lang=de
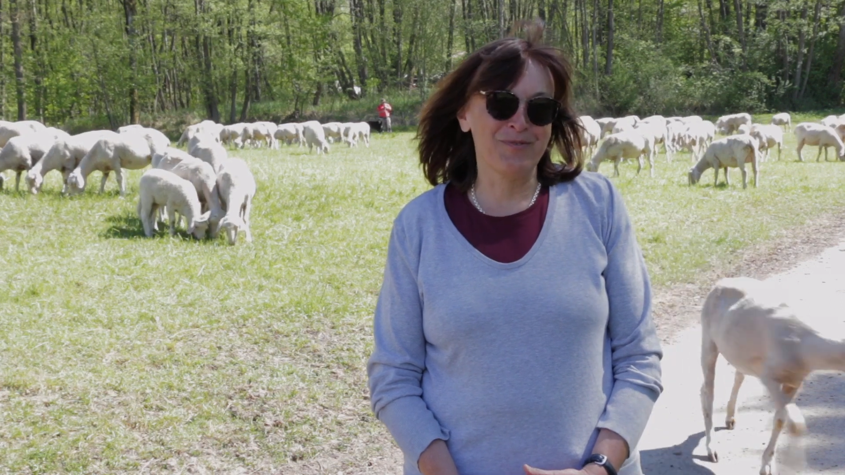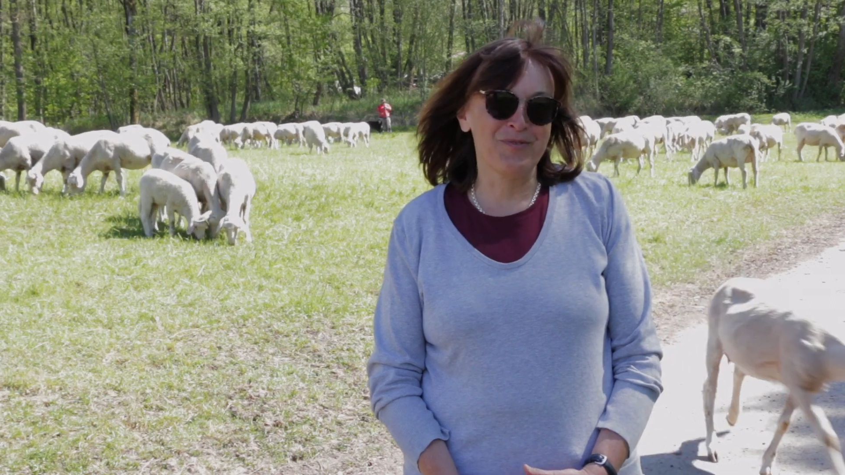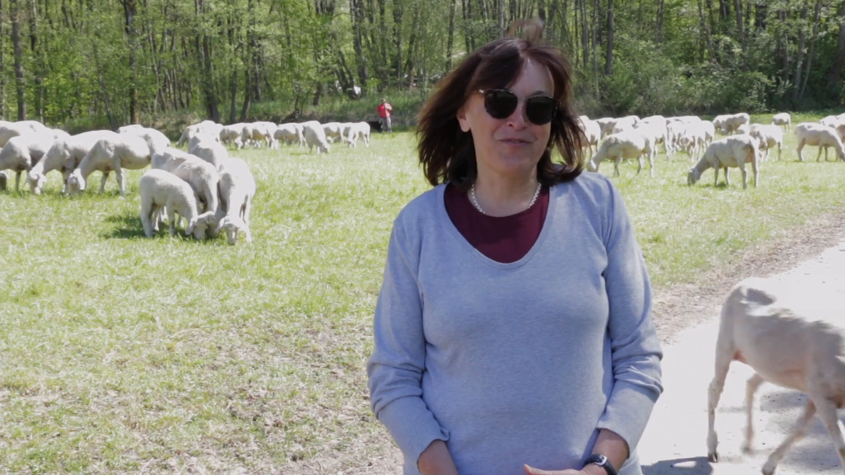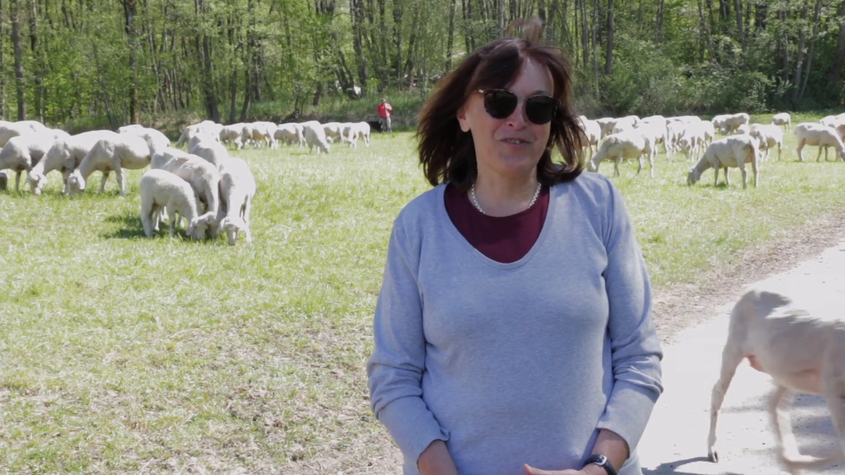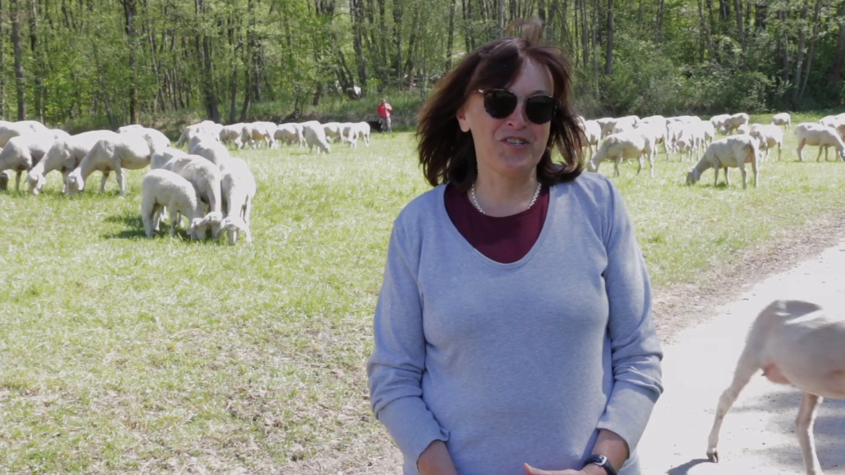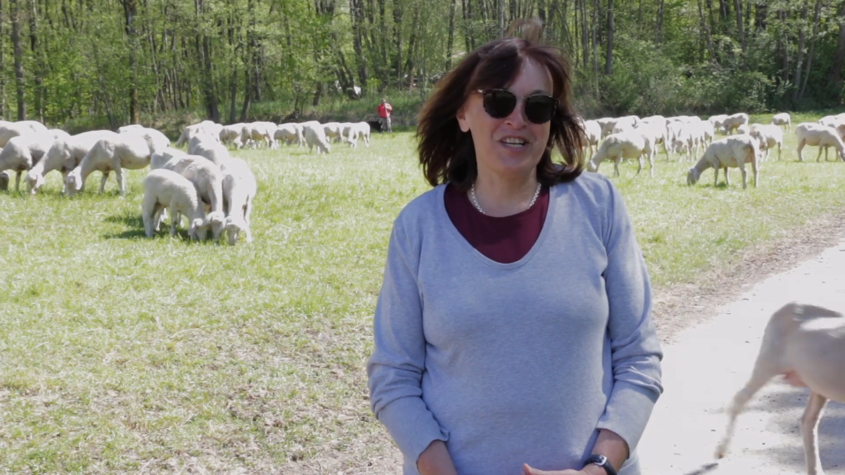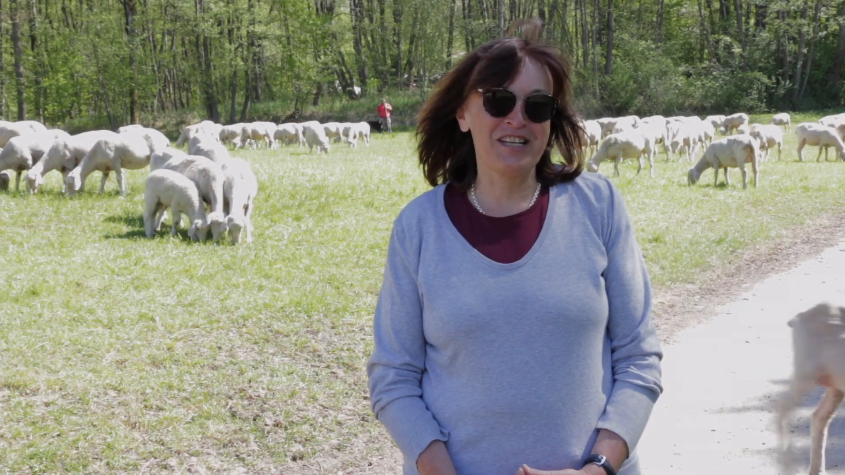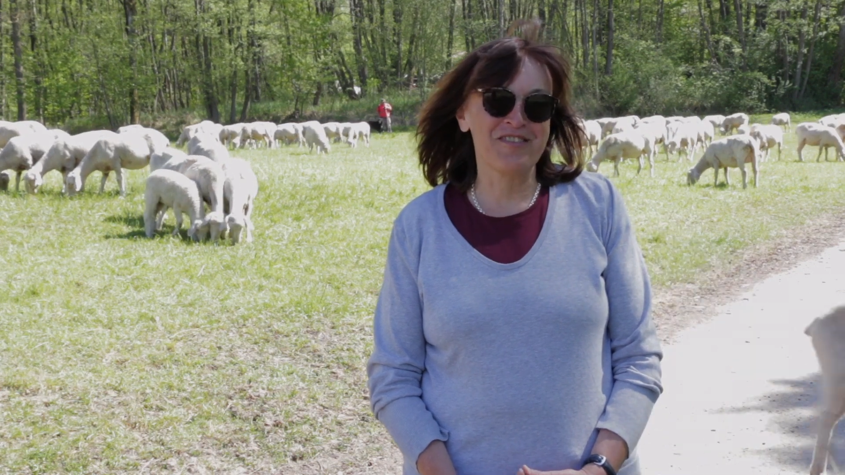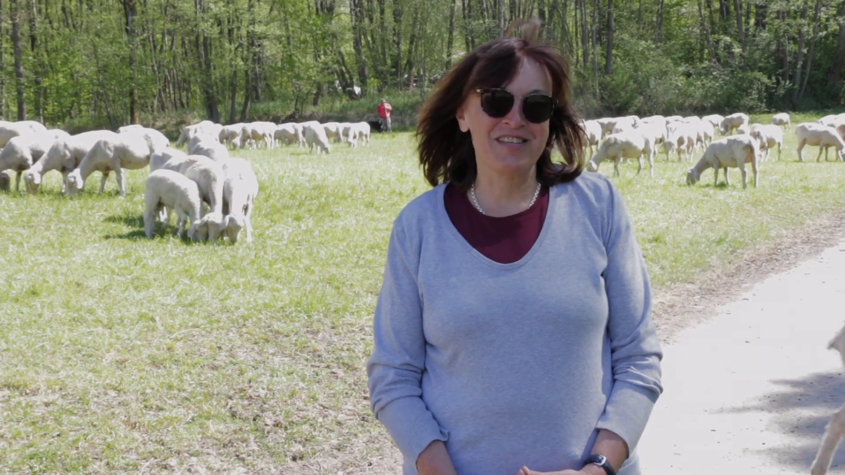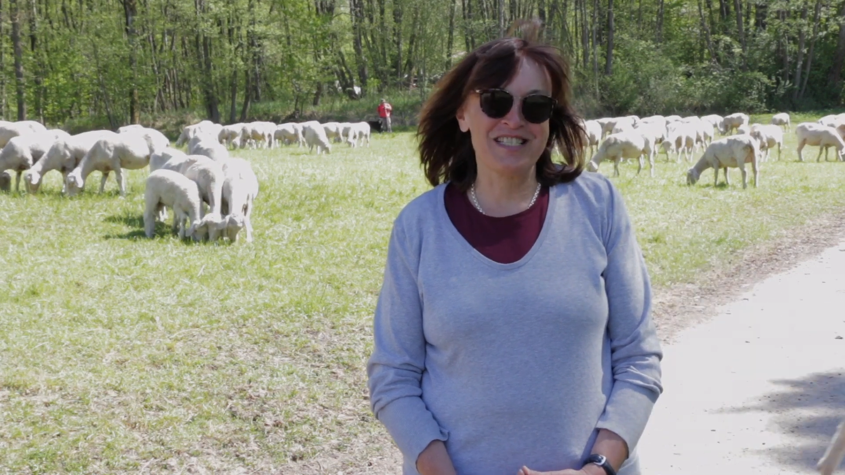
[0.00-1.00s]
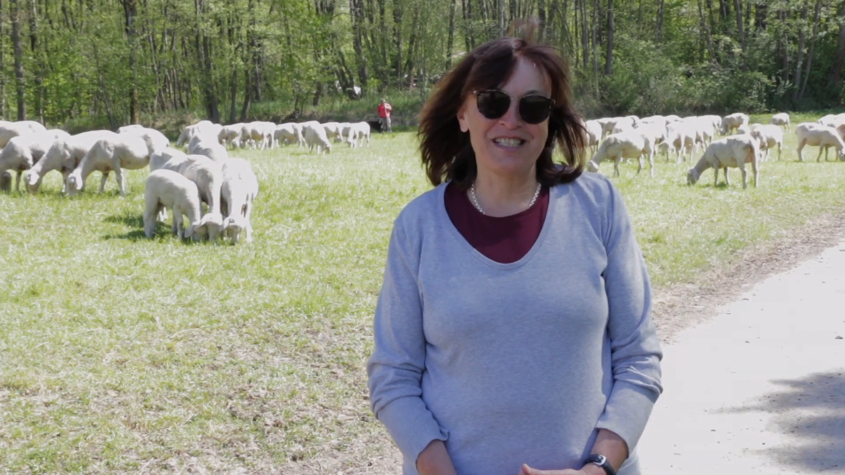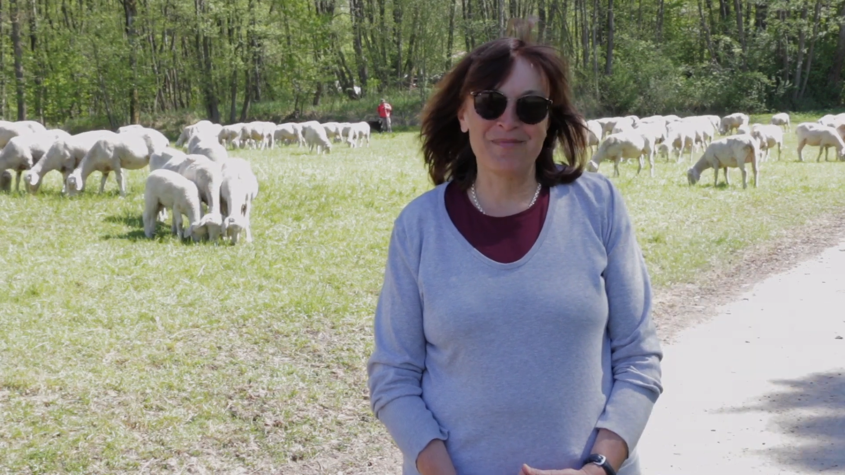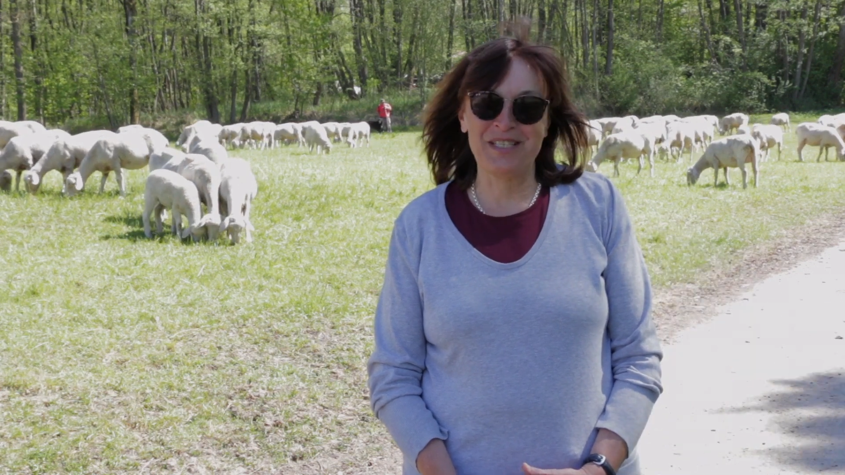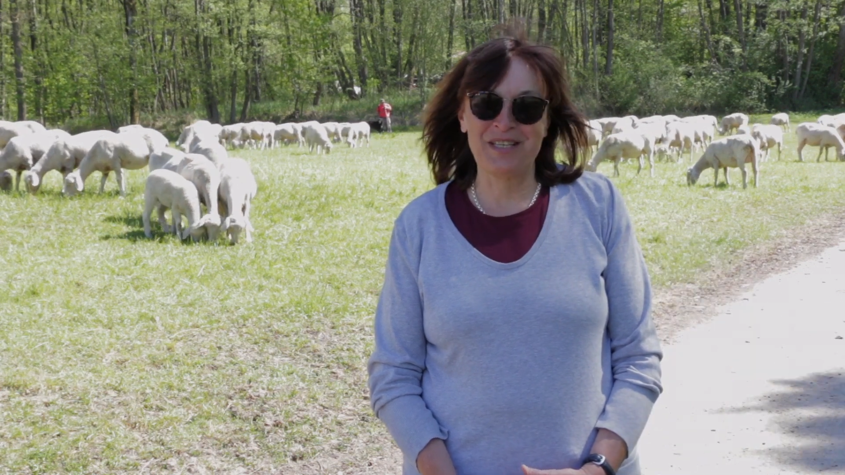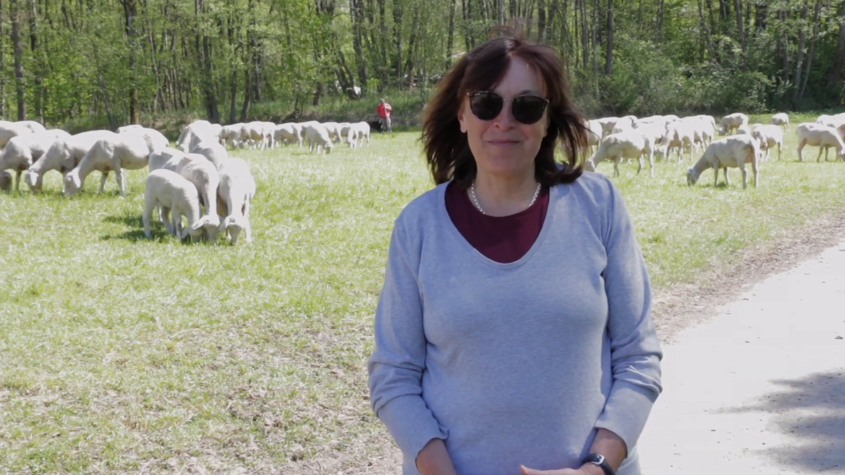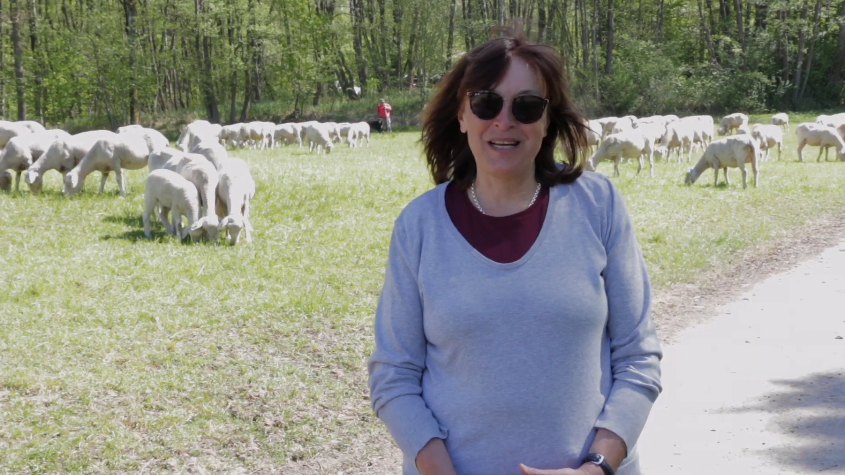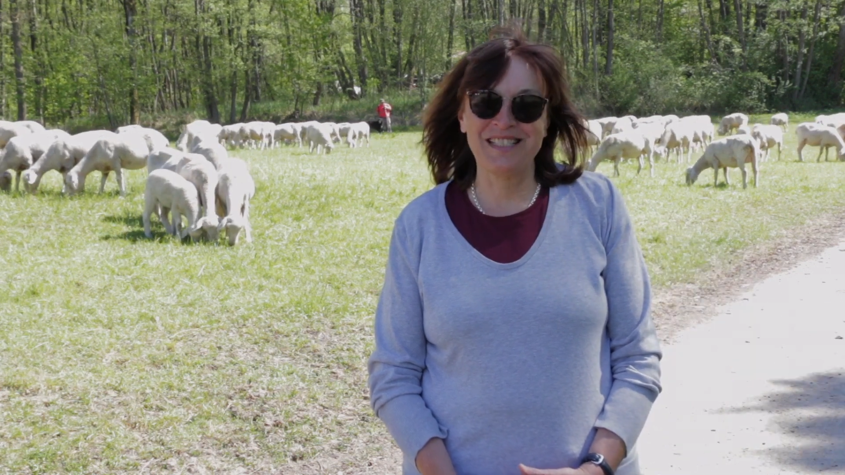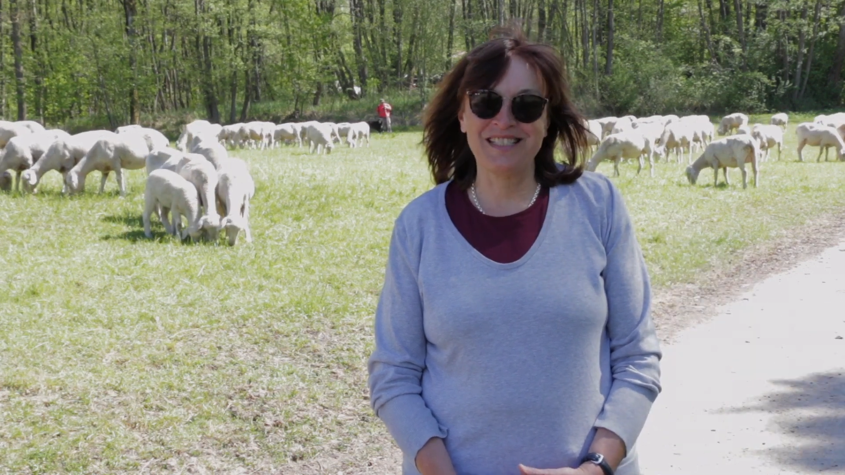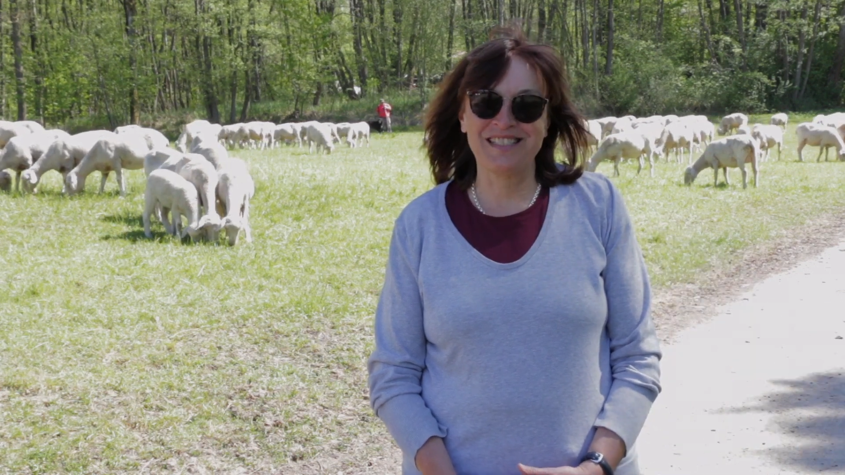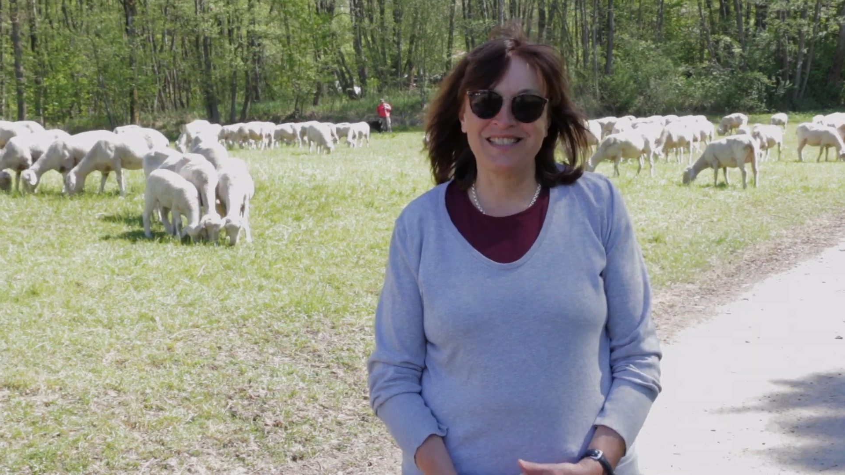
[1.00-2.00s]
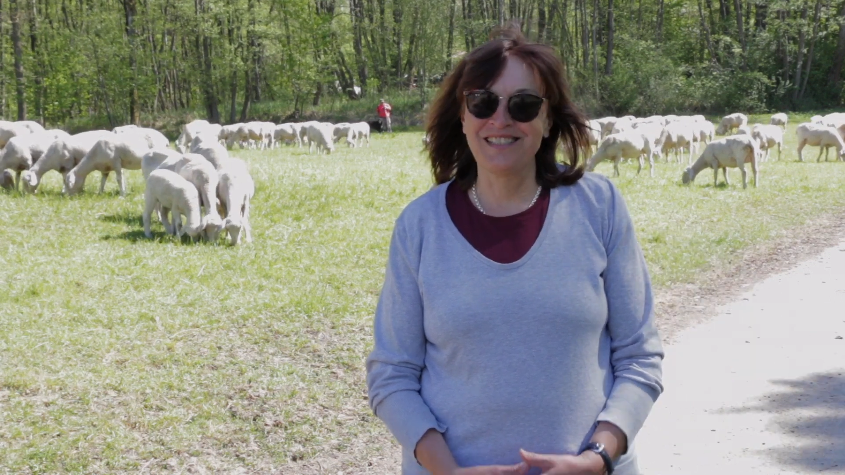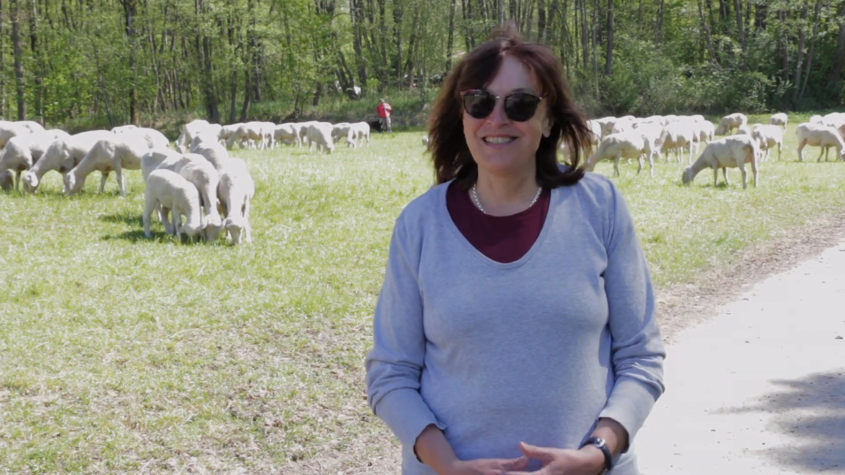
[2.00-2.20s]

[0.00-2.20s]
um zu verstehen, was er damit gemeint hat.